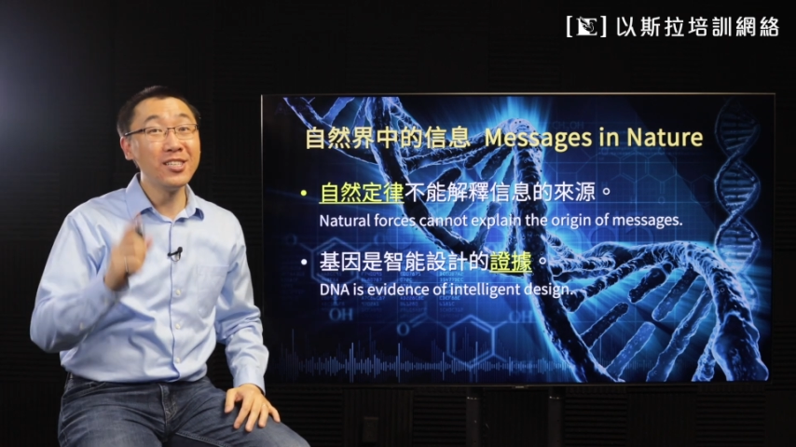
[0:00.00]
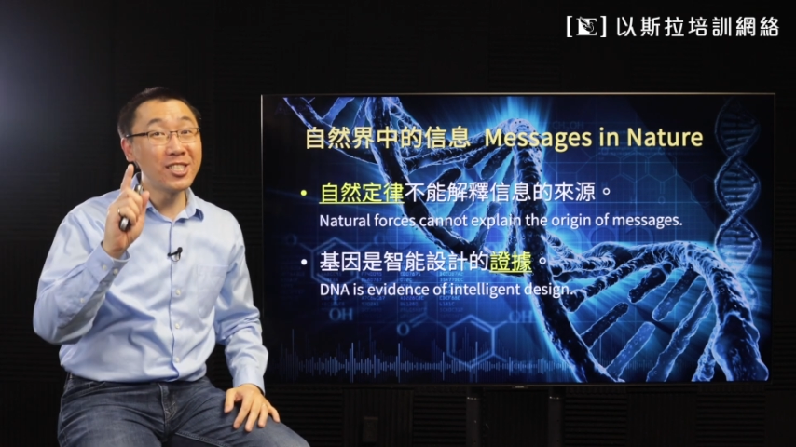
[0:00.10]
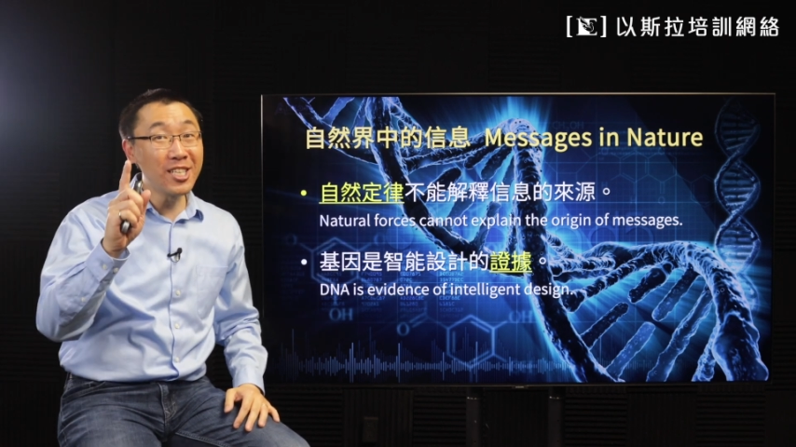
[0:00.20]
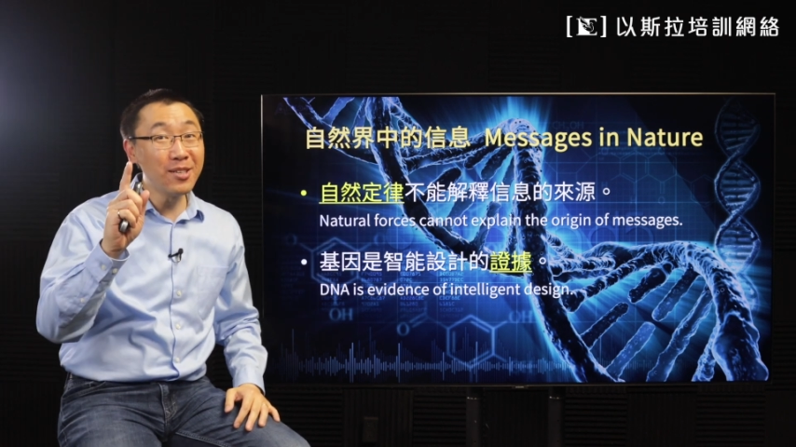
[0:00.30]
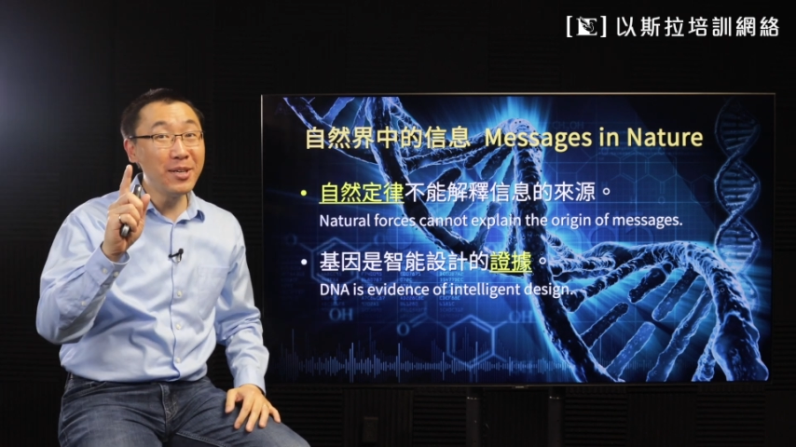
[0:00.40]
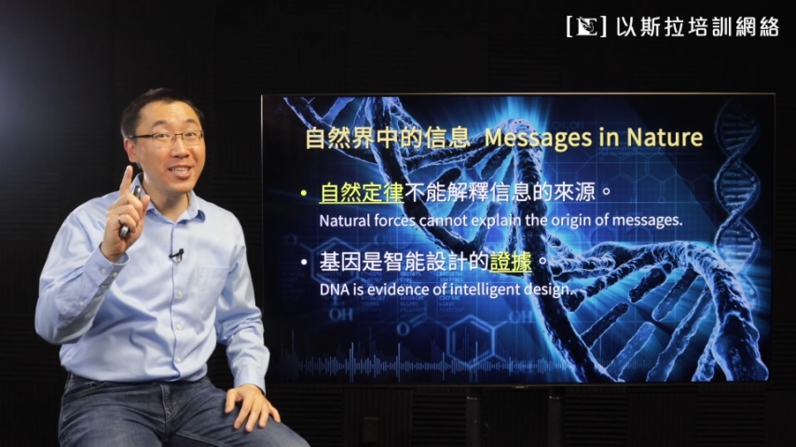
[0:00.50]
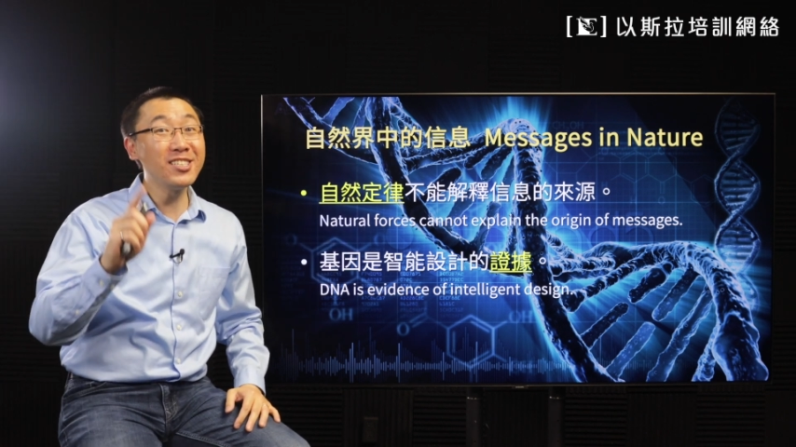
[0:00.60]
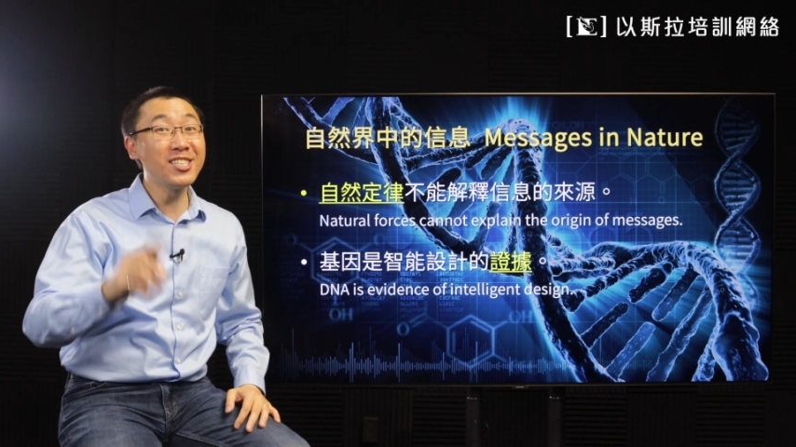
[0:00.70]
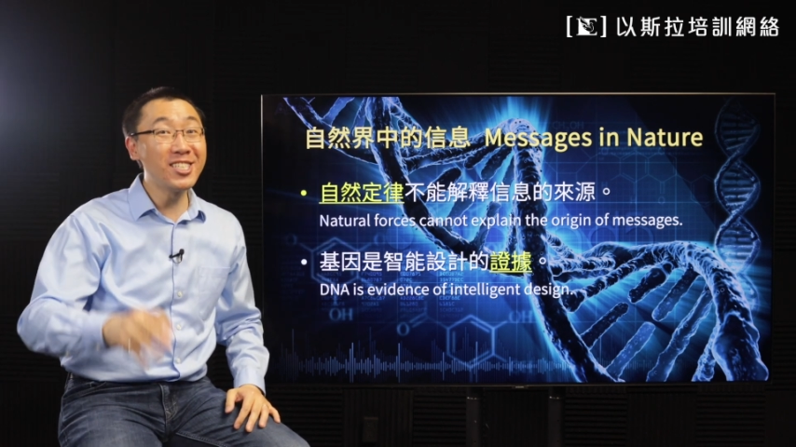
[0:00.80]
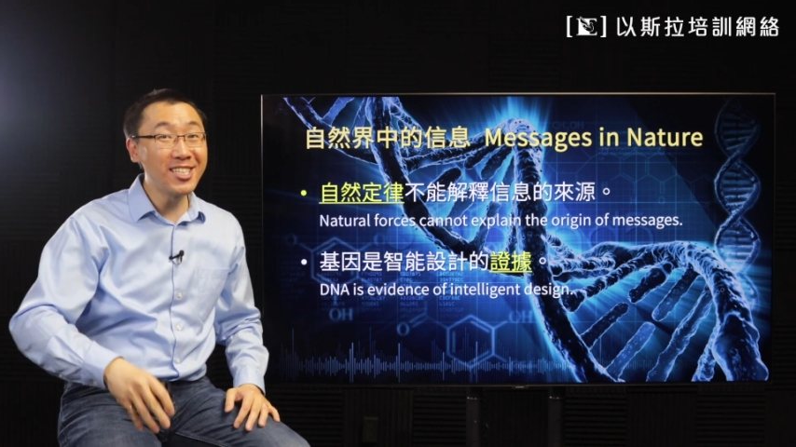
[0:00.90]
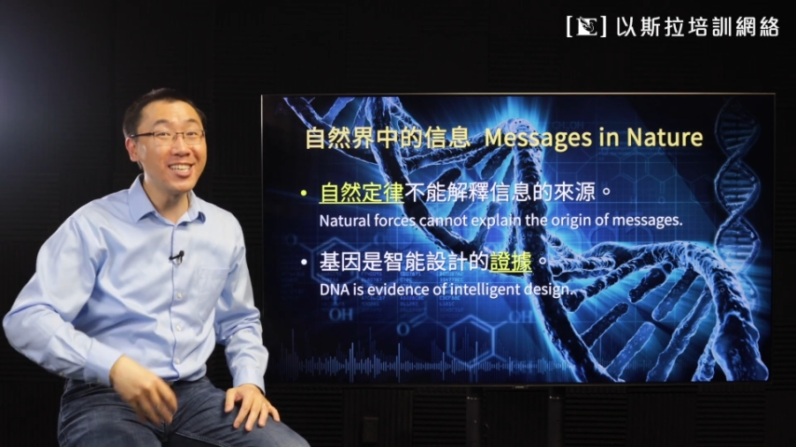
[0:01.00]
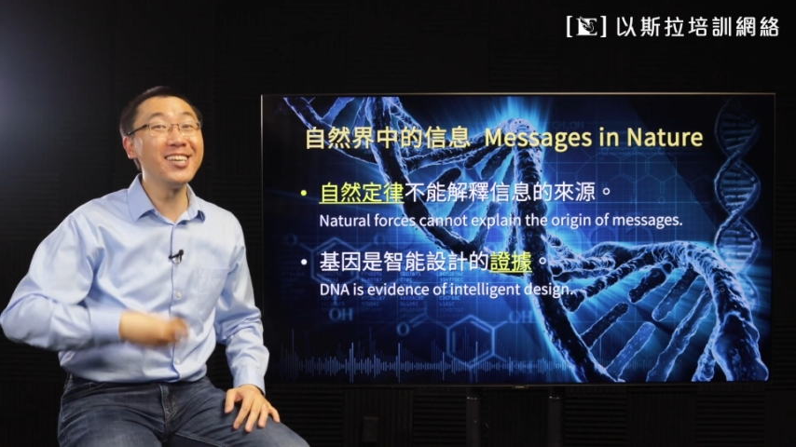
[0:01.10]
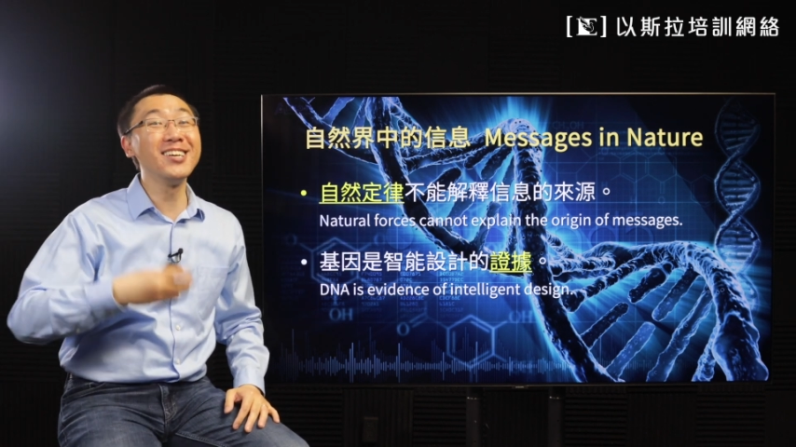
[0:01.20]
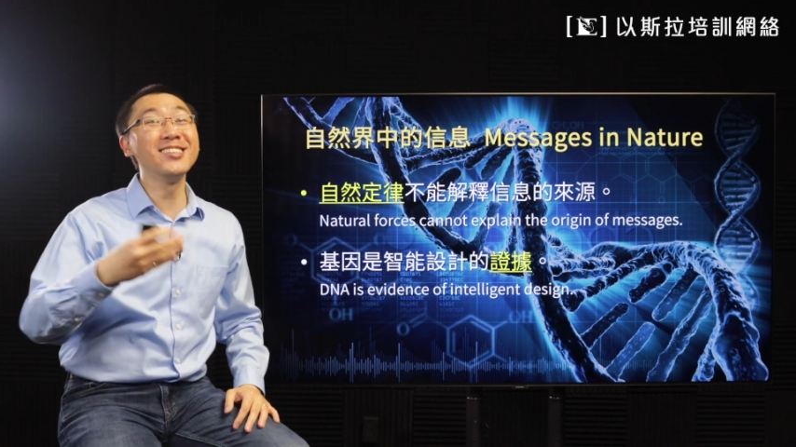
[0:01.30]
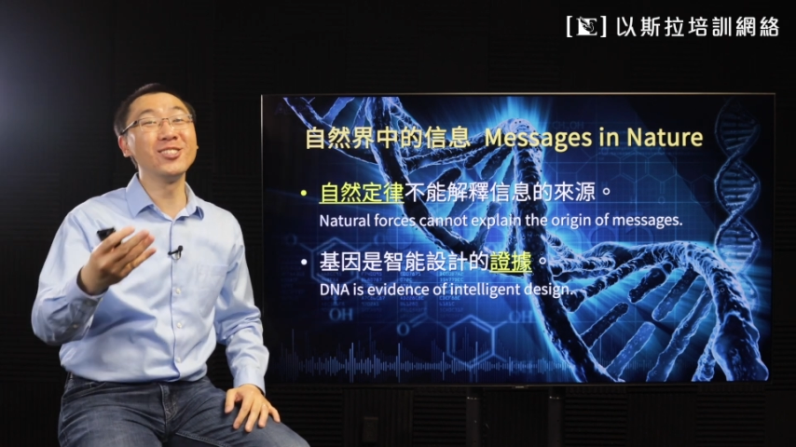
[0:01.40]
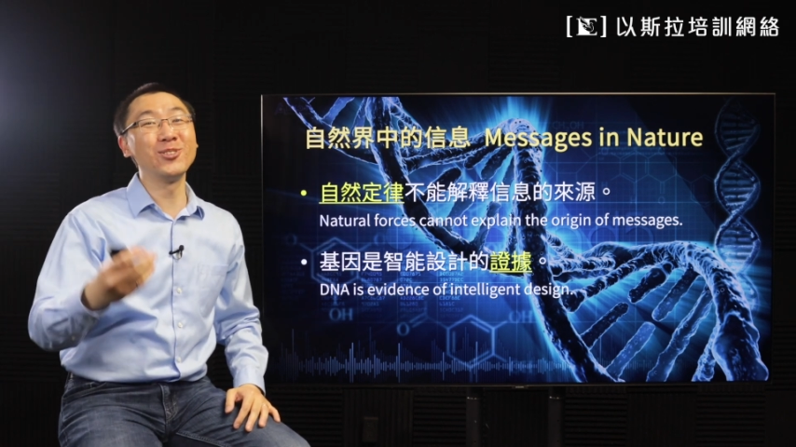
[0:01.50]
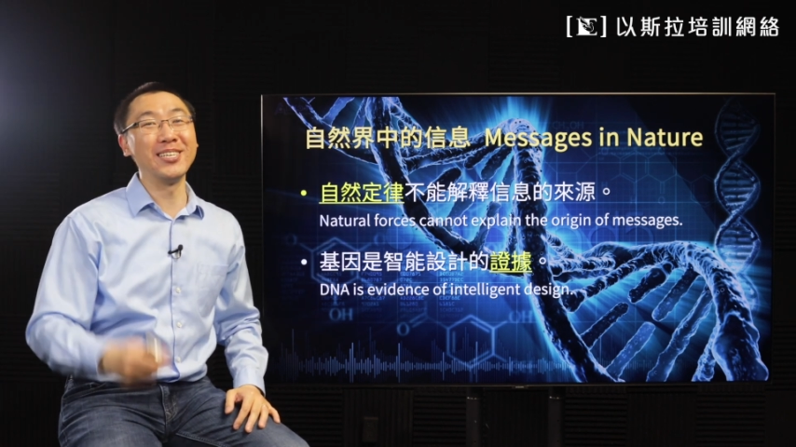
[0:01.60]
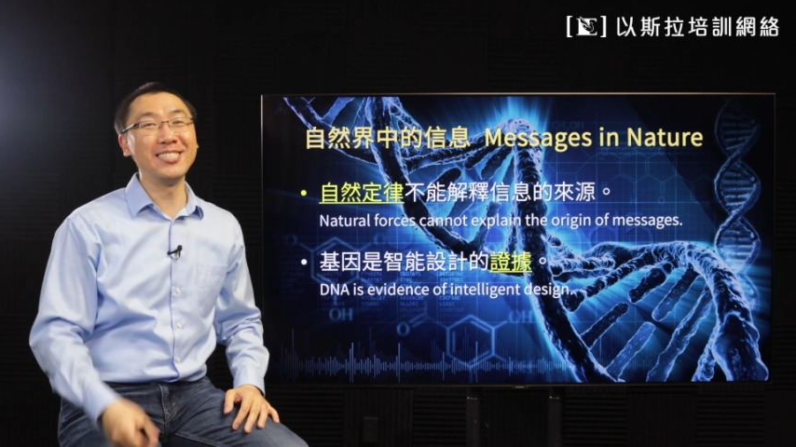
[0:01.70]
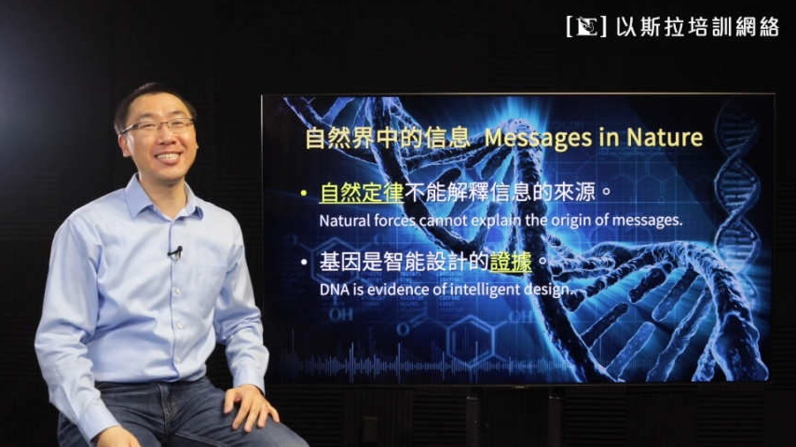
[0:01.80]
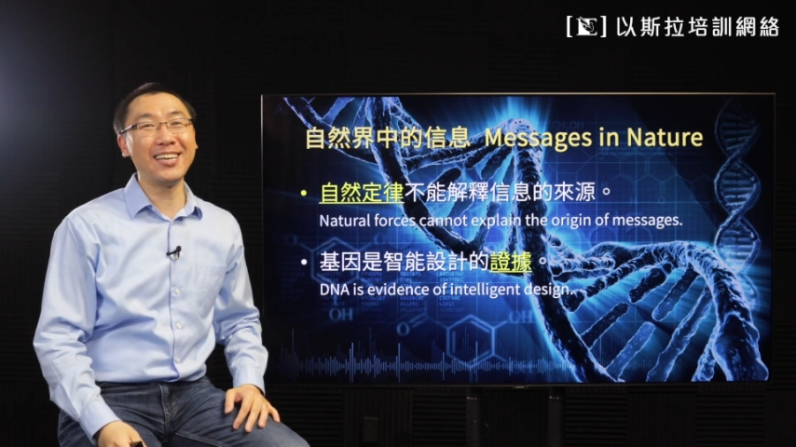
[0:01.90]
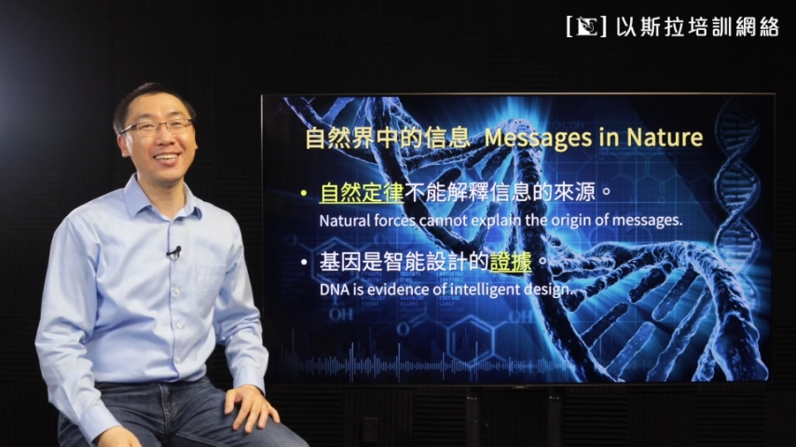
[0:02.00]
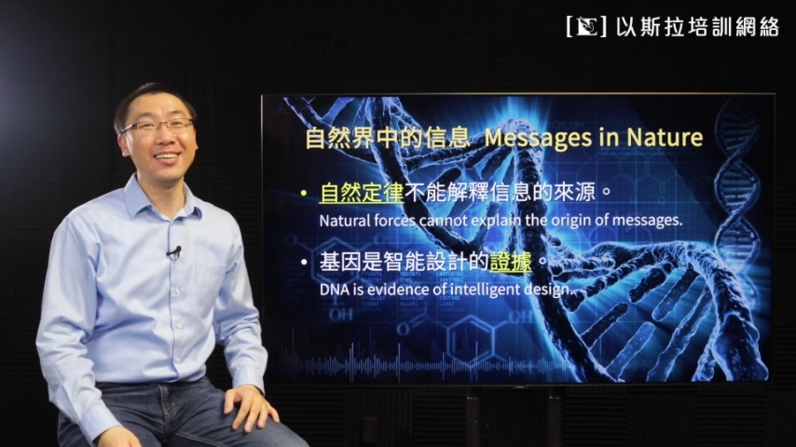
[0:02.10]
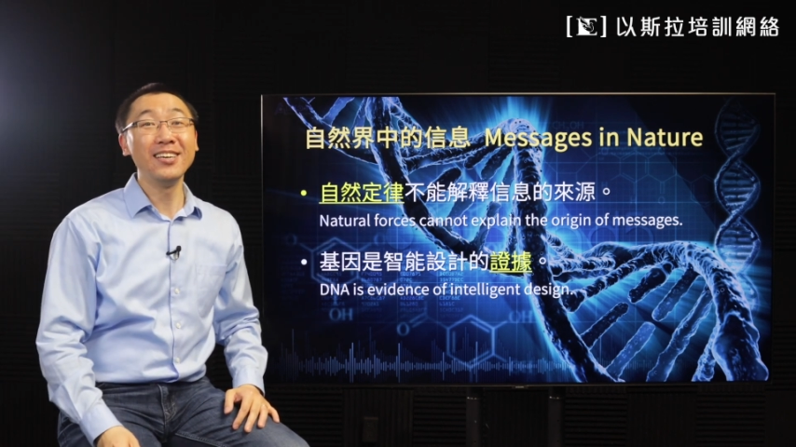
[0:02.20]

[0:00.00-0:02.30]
证明神的存在。